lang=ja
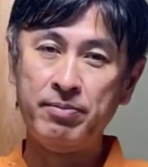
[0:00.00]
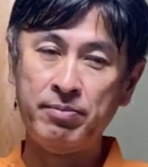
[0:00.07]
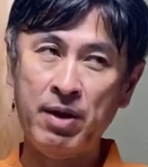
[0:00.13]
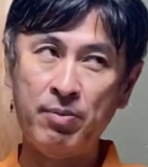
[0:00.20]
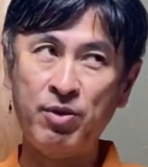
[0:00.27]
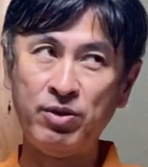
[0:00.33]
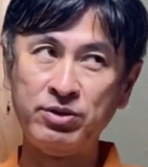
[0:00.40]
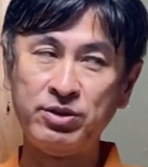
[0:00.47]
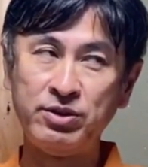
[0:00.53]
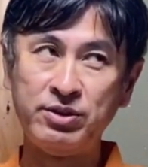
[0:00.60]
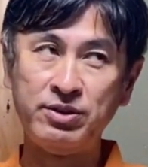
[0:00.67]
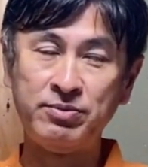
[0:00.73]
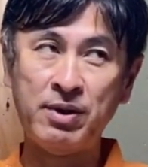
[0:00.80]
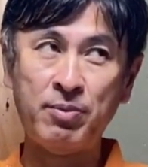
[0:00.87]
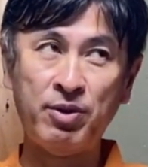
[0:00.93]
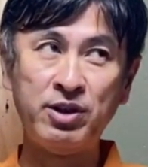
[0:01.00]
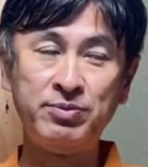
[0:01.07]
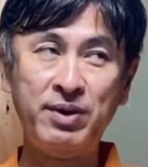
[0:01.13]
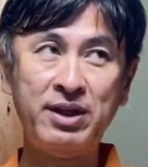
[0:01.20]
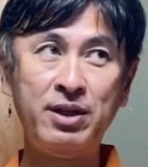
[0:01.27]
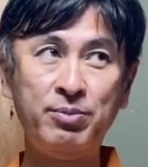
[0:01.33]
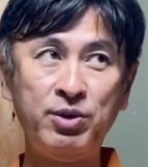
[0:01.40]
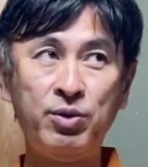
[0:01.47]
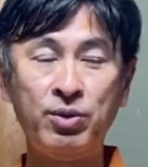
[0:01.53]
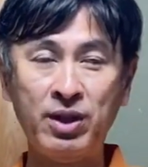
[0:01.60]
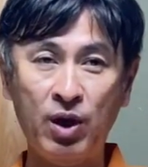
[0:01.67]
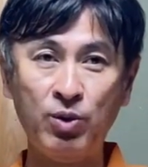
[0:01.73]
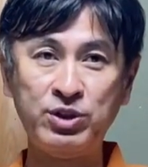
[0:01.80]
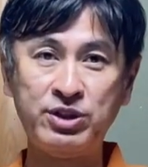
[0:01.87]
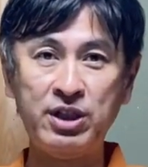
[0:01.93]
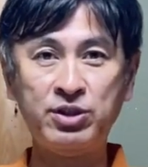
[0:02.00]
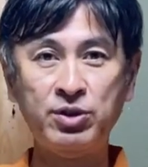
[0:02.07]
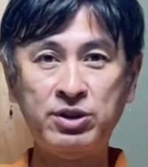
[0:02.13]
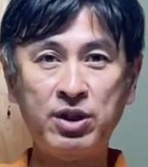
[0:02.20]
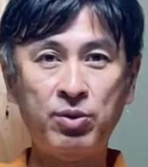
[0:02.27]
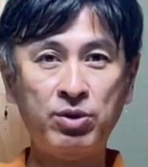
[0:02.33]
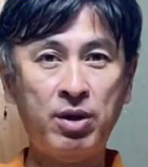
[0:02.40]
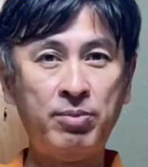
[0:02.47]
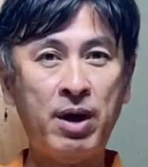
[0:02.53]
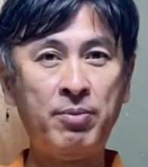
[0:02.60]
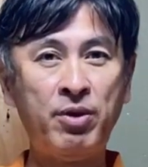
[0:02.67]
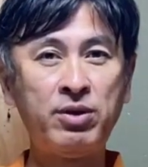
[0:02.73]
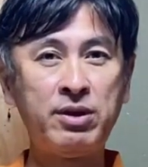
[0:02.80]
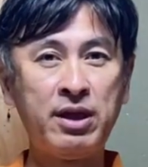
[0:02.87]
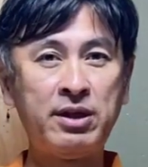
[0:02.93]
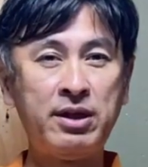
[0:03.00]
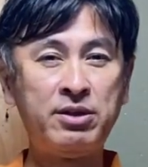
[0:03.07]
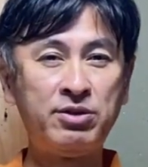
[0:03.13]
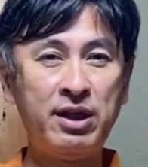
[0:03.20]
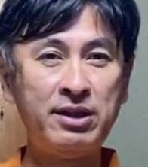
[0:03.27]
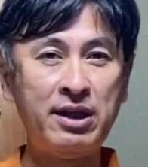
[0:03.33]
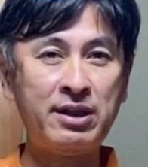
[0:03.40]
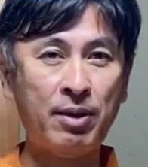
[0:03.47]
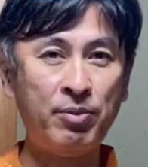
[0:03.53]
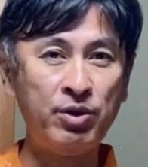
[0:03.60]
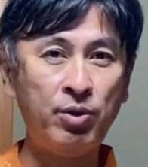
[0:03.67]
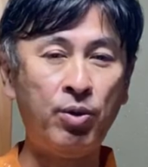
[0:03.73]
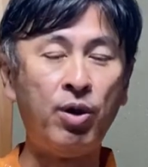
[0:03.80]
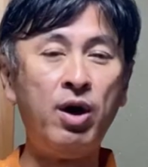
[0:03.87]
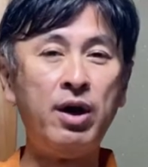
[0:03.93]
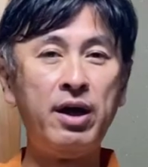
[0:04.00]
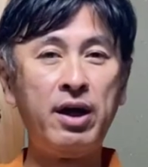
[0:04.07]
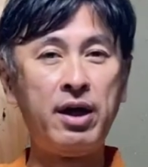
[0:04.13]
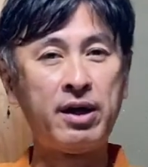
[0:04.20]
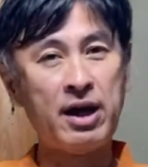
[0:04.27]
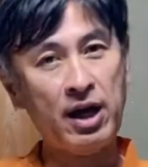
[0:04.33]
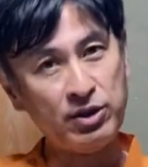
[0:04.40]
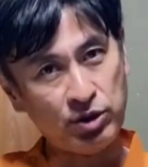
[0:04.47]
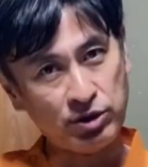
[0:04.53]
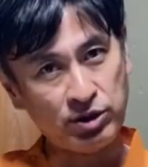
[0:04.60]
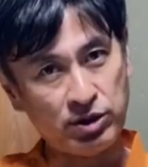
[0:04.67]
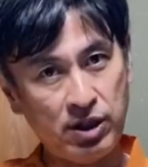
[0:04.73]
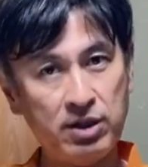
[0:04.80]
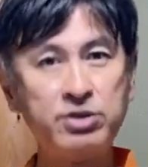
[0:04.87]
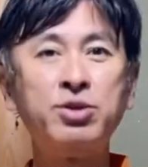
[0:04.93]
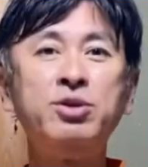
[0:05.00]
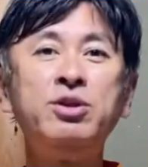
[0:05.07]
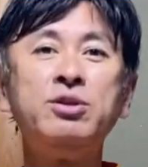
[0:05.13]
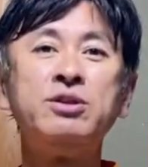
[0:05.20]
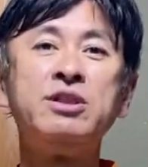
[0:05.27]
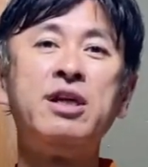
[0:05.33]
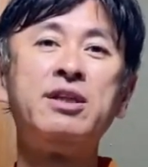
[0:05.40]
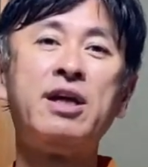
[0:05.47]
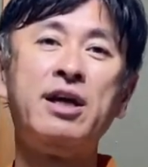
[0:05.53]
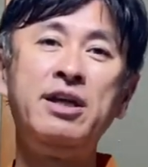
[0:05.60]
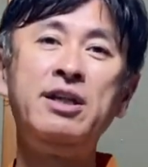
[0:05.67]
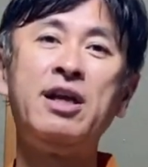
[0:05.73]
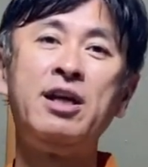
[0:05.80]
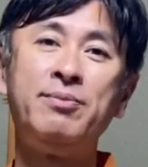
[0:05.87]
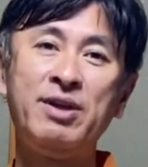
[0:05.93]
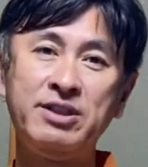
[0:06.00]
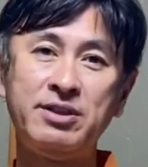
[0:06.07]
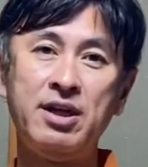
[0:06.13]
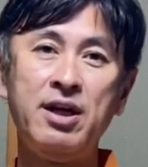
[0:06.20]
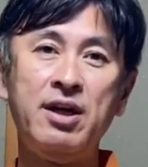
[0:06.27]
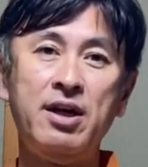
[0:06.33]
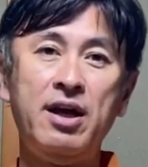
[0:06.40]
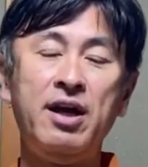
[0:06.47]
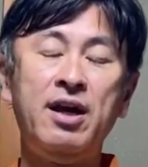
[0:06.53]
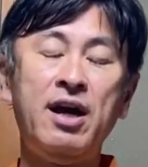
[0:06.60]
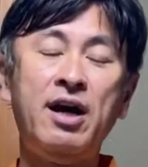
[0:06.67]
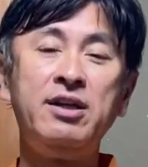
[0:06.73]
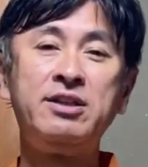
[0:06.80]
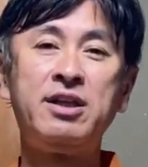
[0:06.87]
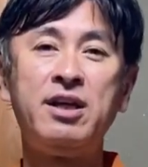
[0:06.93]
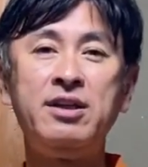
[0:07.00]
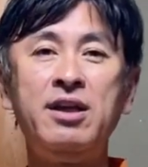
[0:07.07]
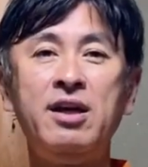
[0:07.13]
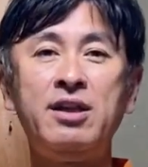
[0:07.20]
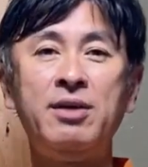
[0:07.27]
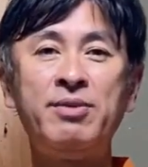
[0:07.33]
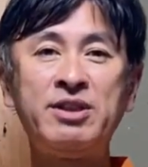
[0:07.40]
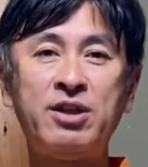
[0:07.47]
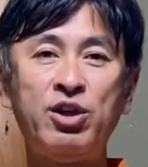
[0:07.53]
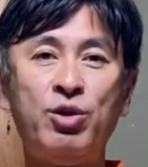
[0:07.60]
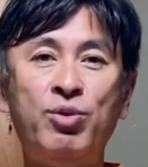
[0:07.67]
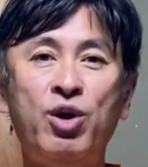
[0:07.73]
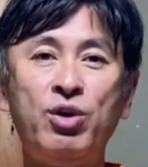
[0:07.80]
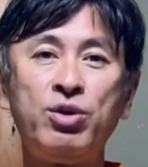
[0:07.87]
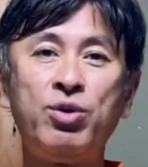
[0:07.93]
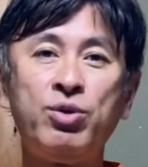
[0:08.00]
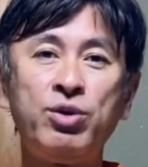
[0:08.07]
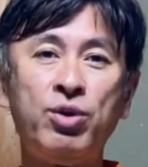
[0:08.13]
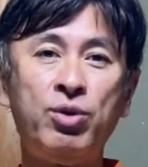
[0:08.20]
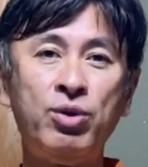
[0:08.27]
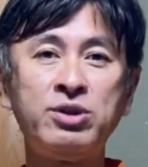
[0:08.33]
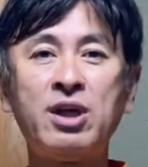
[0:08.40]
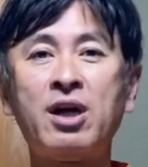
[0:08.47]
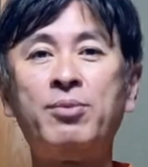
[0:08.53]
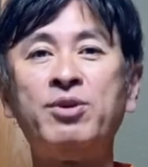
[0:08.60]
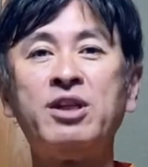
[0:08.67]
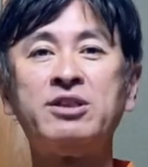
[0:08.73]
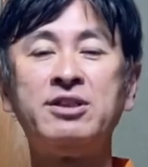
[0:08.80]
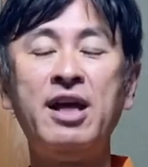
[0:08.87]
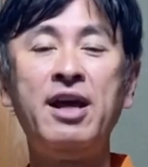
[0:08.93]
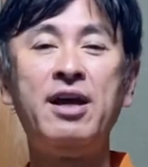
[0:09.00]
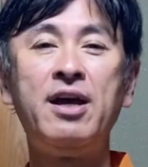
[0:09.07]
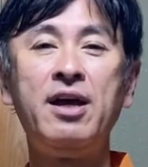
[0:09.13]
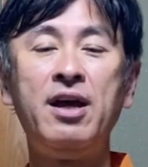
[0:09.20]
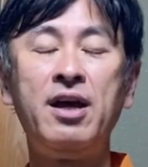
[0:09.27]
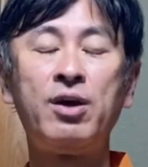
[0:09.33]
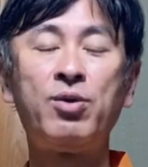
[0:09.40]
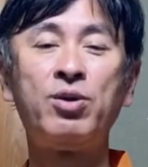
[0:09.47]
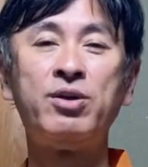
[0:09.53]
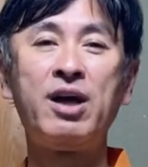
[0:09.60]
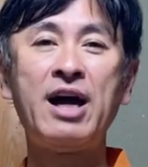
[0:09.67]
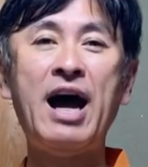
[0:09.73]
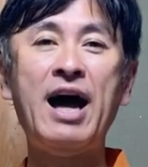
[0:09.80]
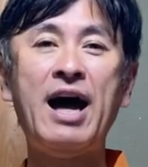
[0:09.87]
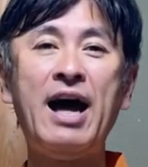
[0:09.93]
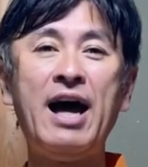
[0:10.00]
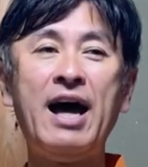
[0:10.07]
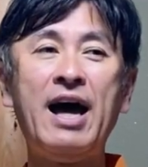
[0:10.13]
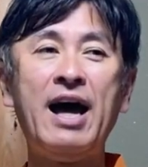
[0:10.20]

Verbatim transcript: 守るべきものを直して、そして今度は守ってくれてたものを解除する、そういう整体になります。愛知県でやってますけども、東京、大阪もですね、コロナが